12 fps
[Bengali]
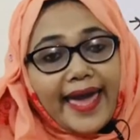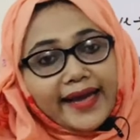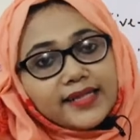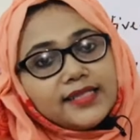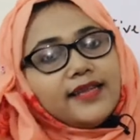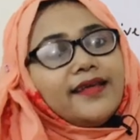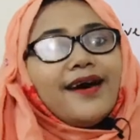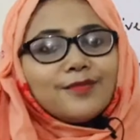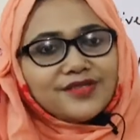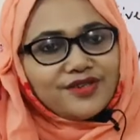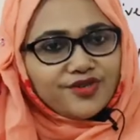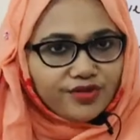একদিনে
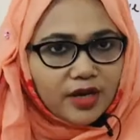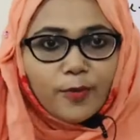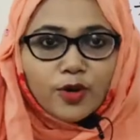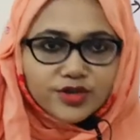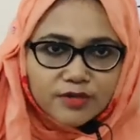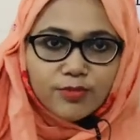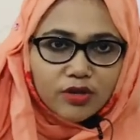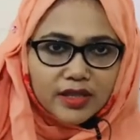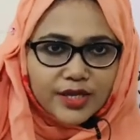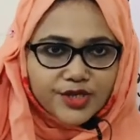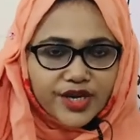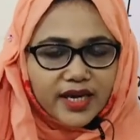আমাদের আসলে পসিবল
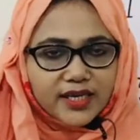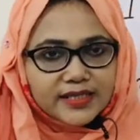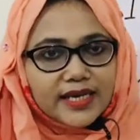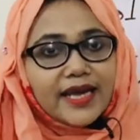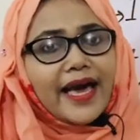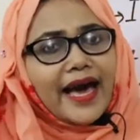না শেখাটা